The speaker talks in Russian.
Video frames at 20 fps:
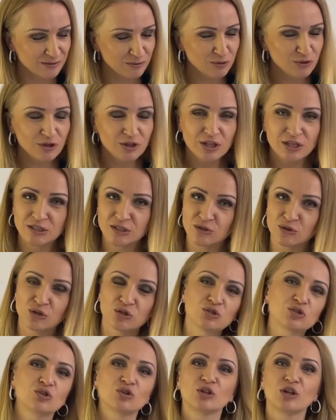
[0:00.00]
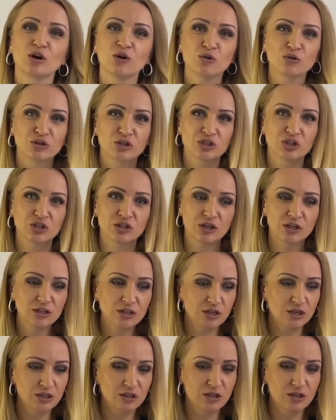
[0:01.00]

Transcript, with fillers: О, классные у нас сегодня находочки, да, такие